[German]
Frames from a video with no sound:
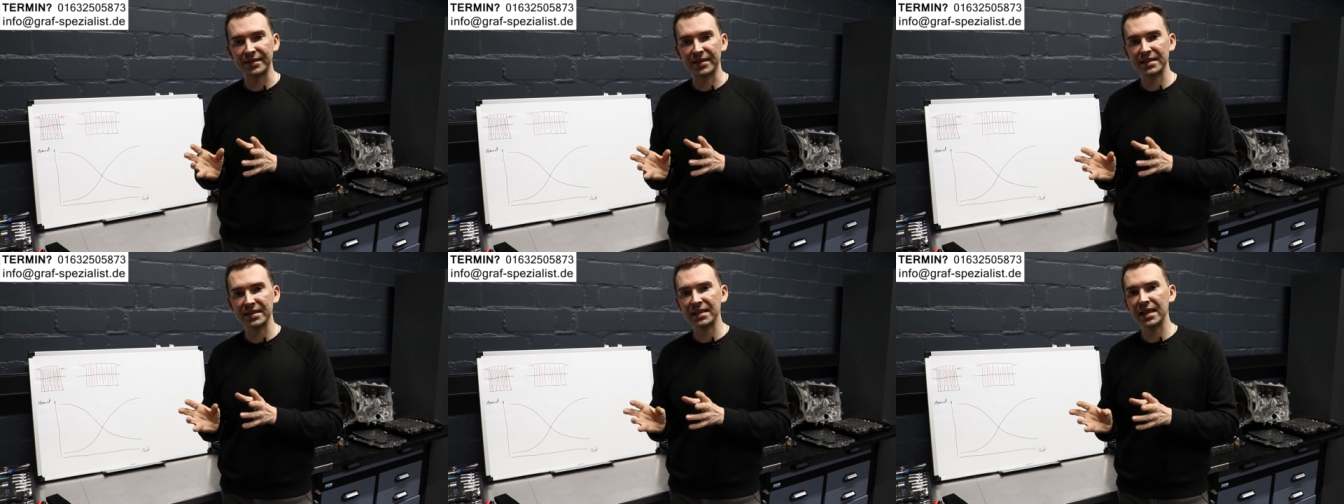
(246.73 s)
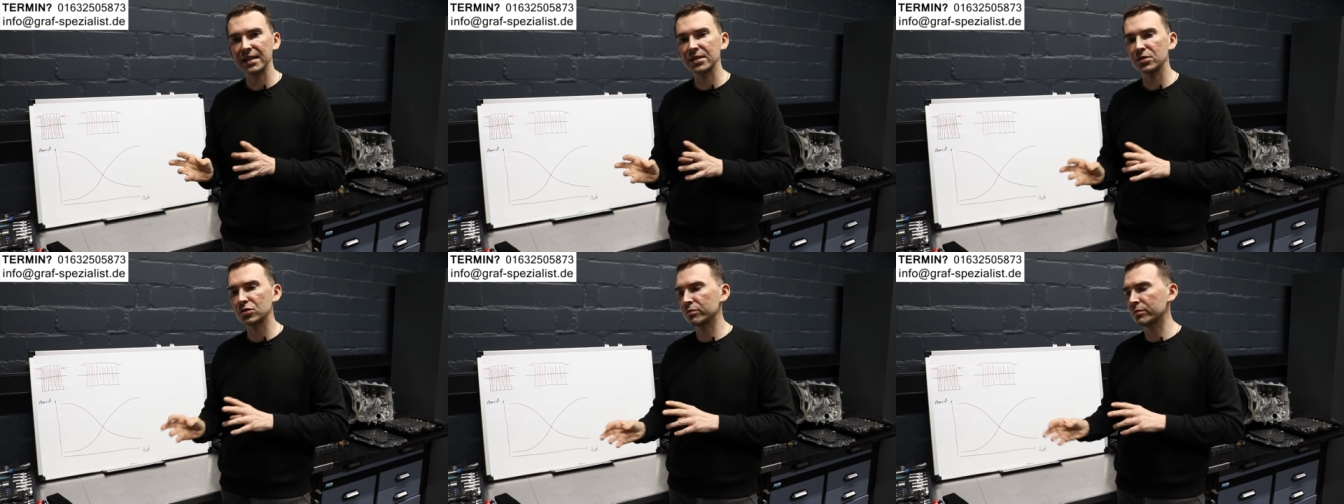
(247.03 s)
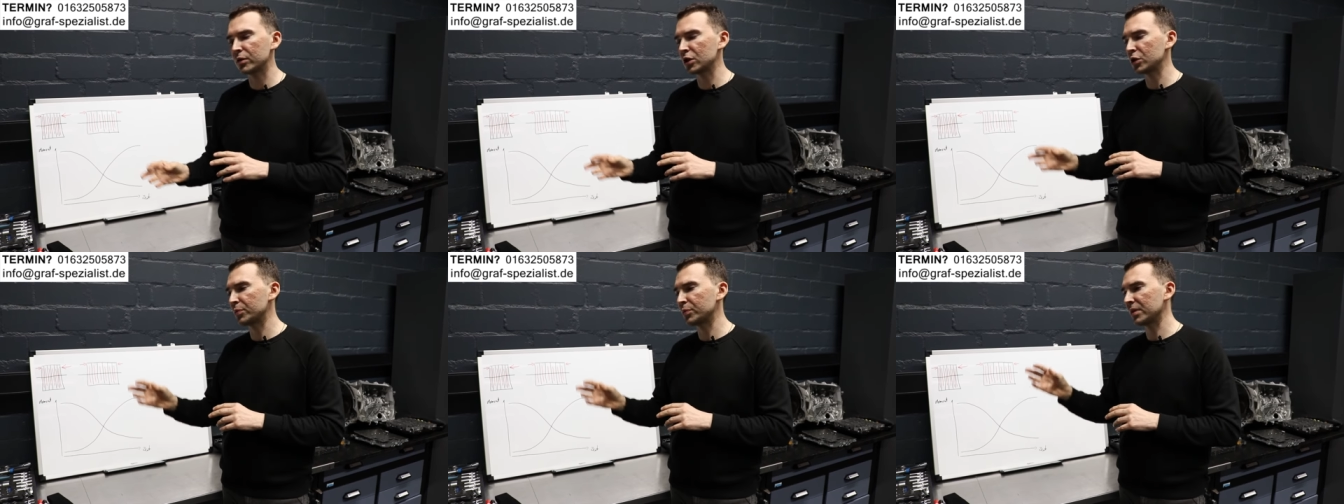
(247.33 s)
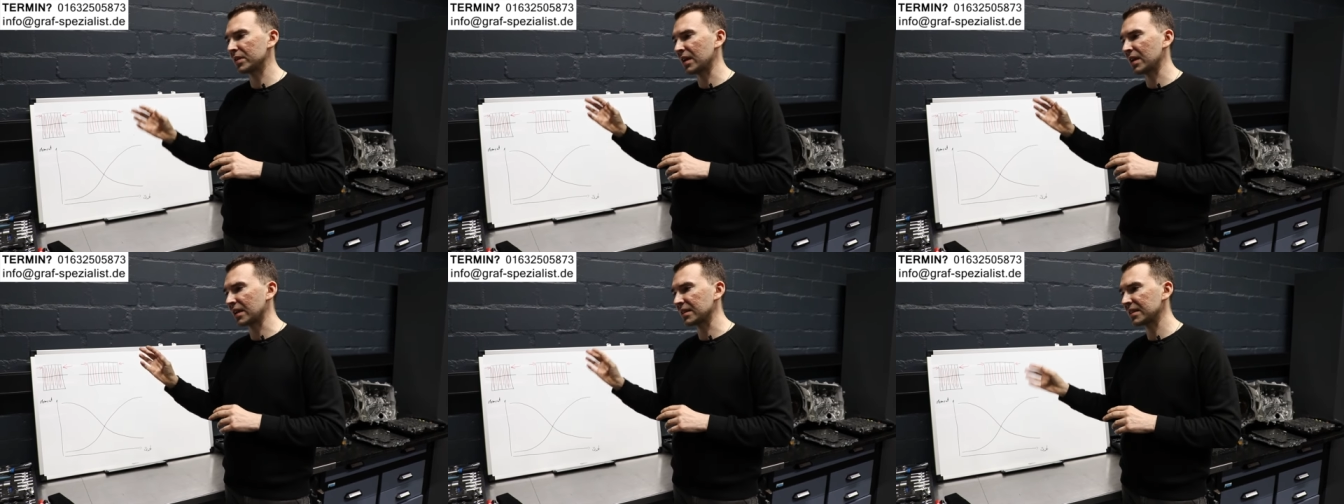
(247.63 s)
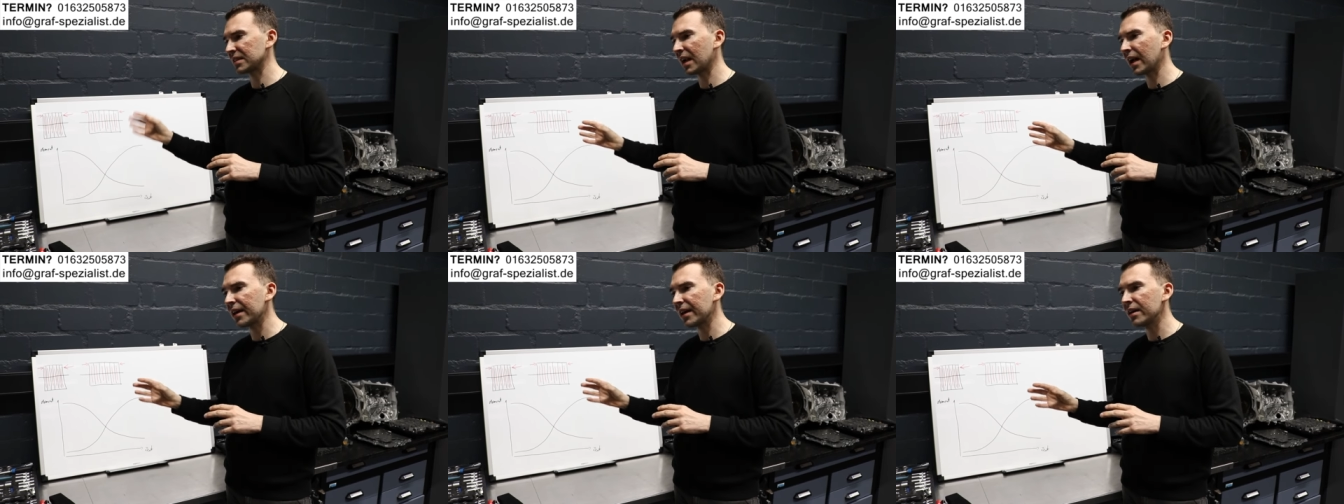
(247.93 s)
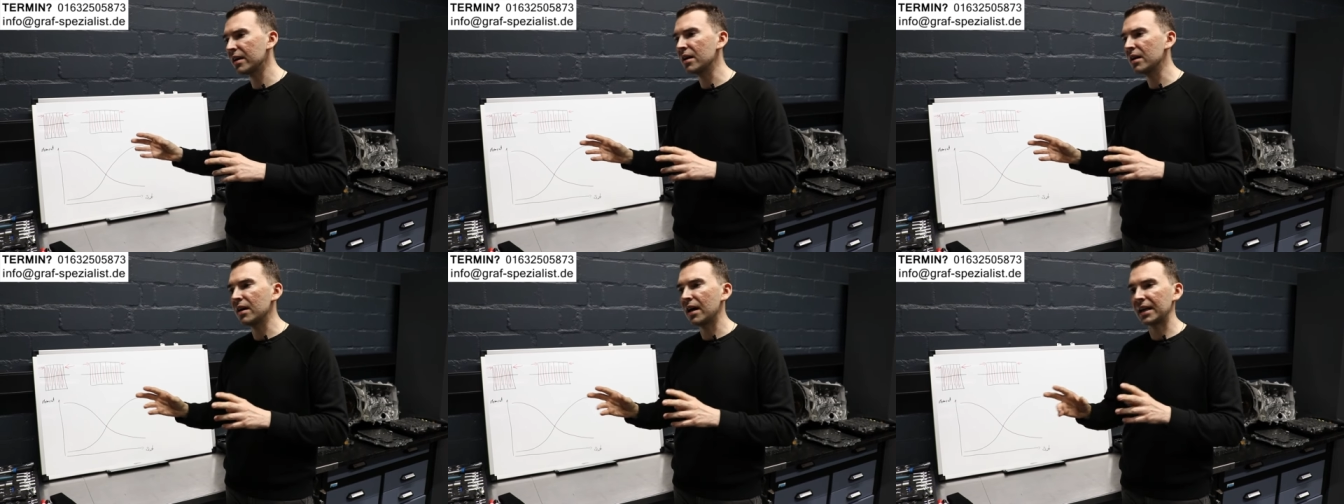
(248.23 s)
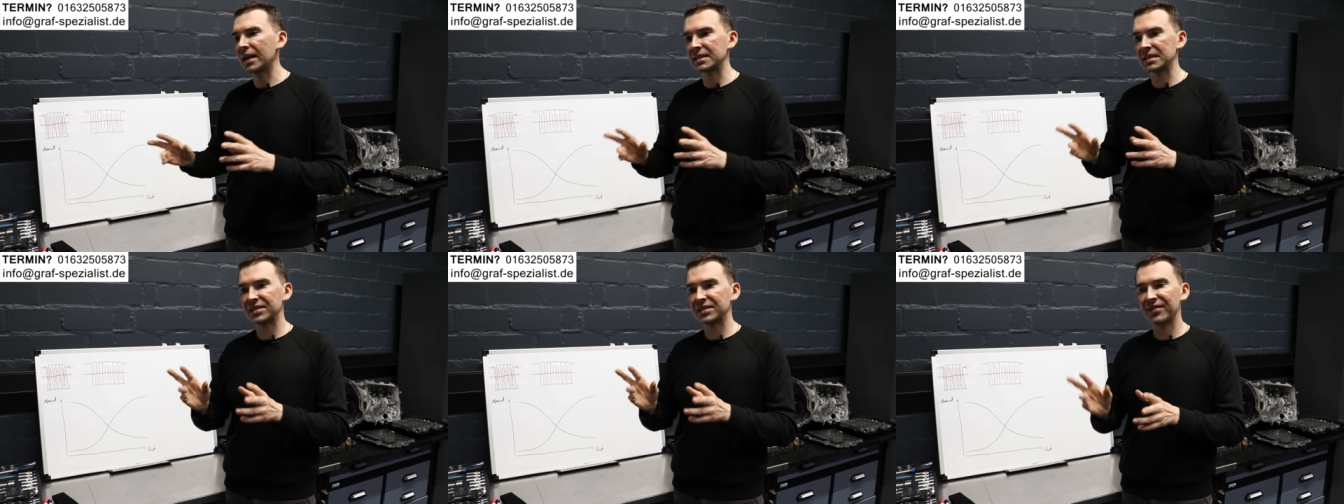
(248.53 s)
Das heißt zum Beispiel Gang 3
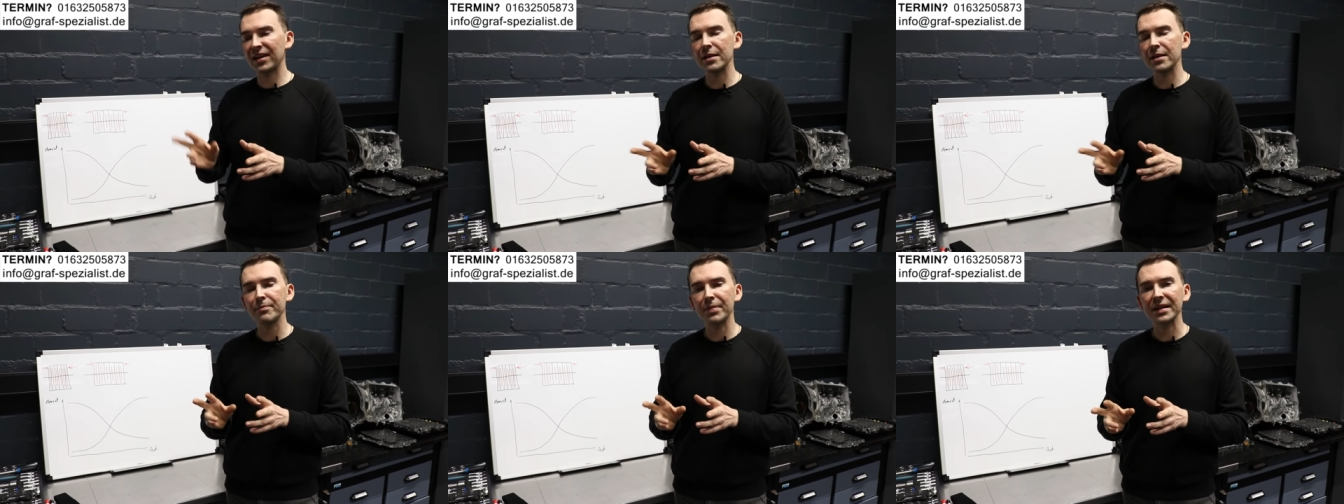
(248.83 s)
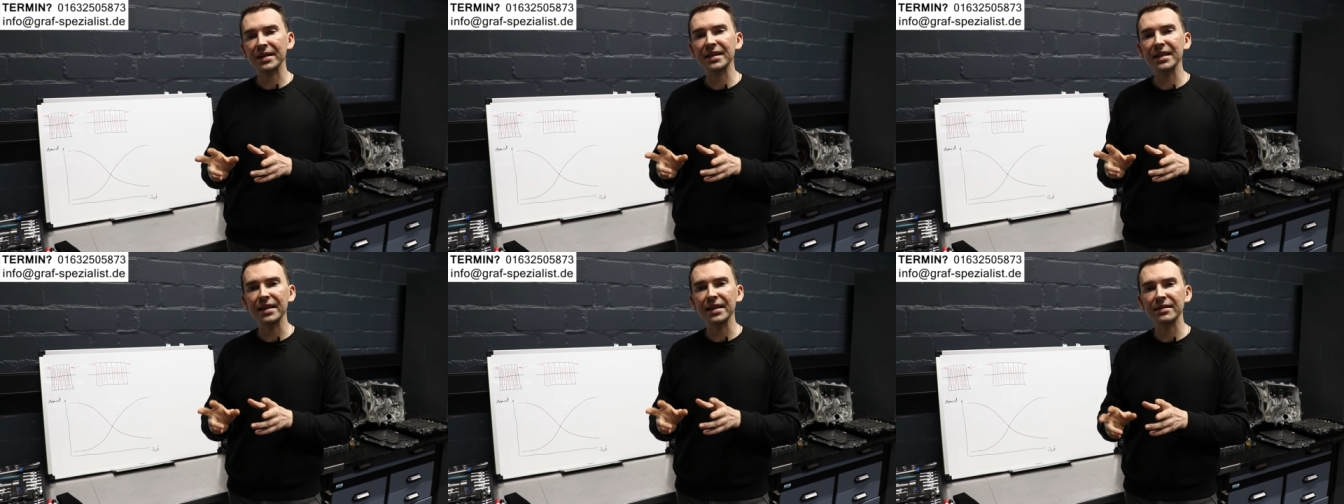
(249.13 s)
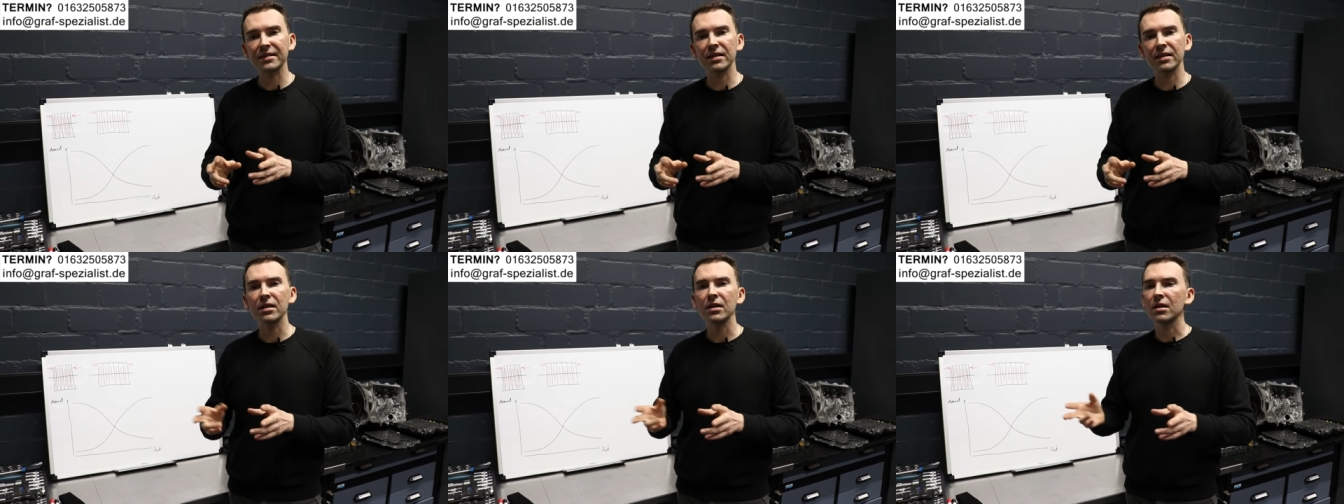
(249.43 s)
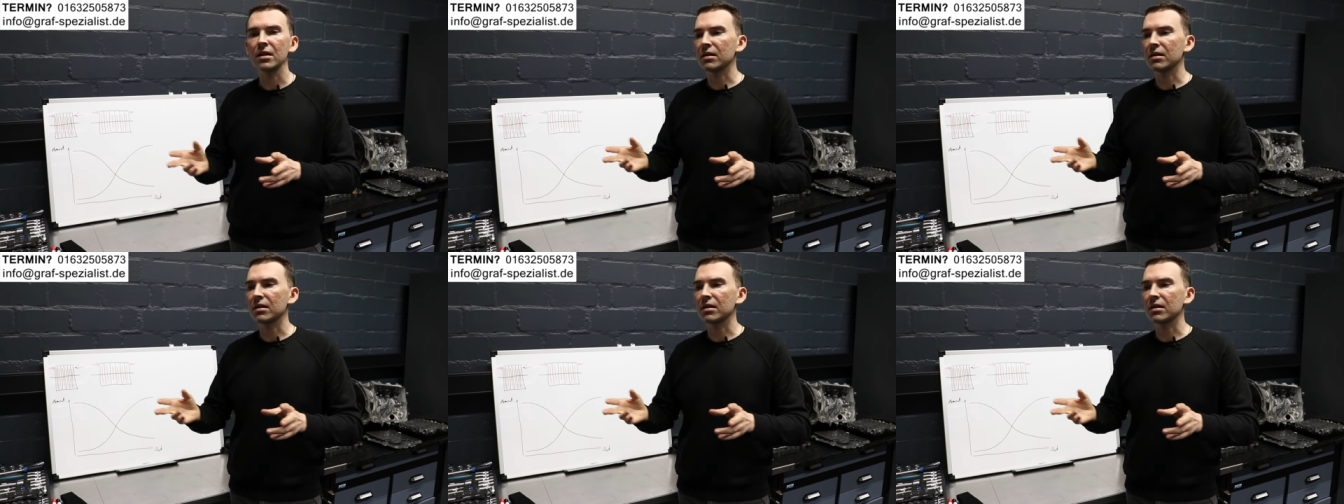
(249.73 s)
hat zwei Pakete,